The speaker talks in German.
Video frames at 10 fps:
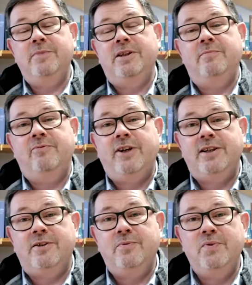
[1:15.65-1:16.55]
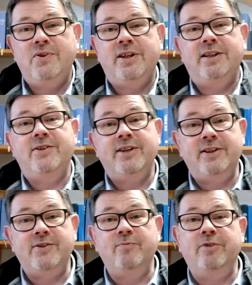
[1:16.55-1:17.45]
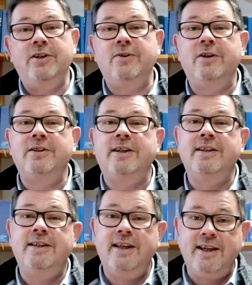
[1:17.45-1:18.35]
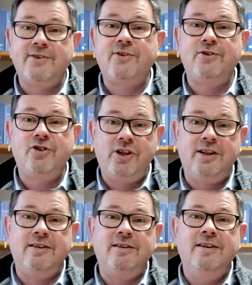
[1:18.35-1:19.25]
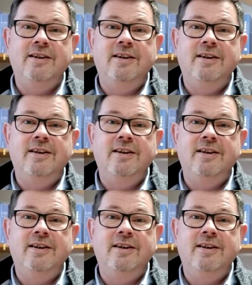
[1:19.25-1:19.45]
mit dem Vater unser, dann setzen wir Gott an die erste Stelle.